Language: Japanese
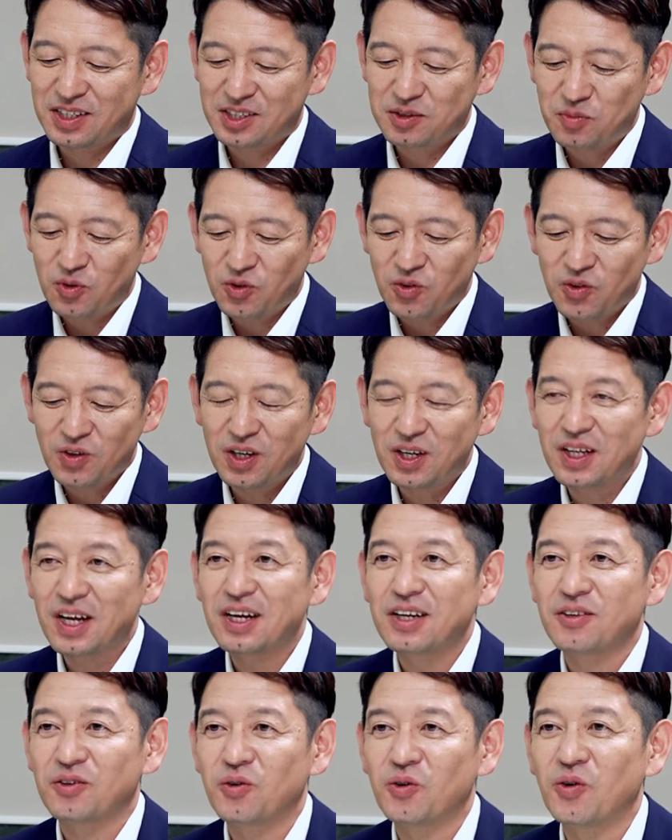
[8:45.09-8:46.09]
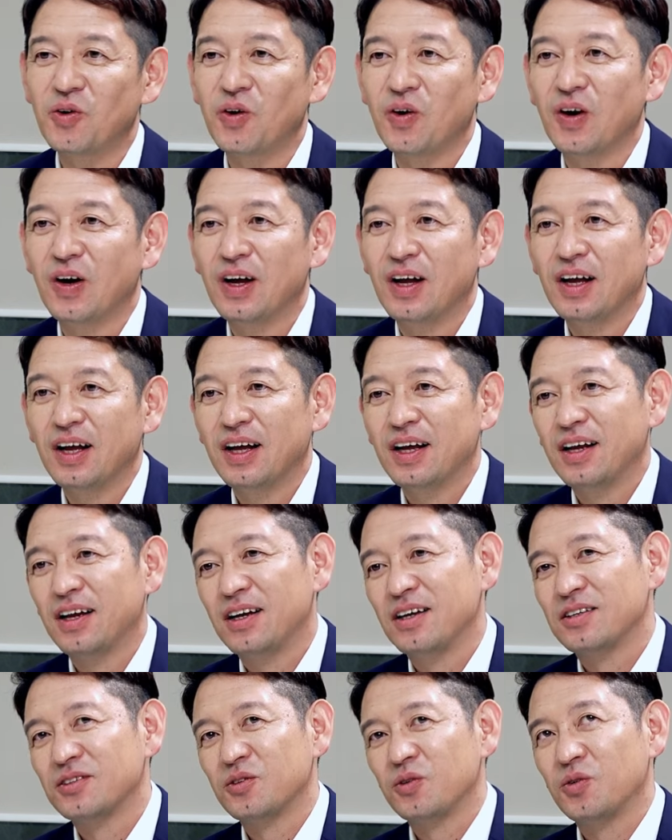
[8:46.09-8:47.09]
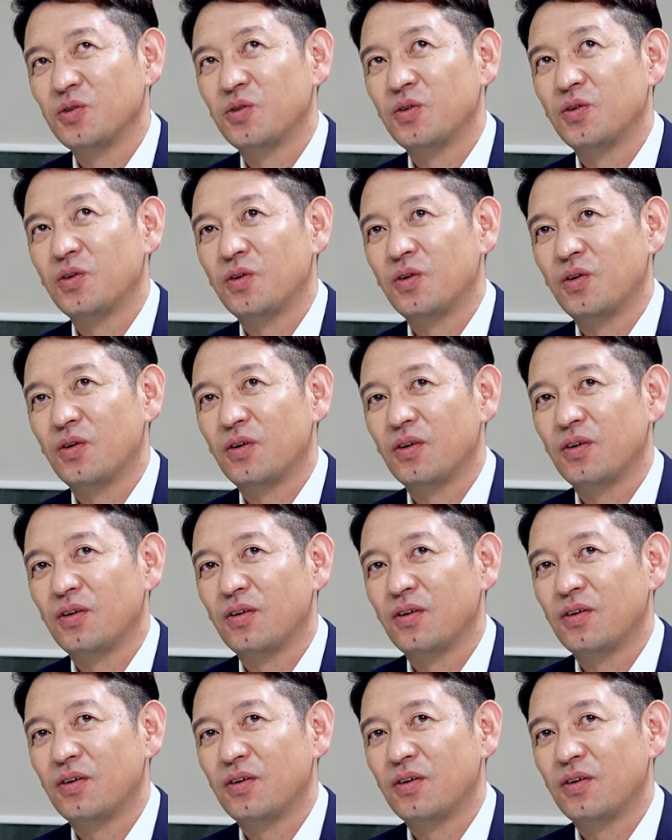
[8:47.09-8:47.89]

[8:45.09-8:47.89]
地元にいないと、はい、その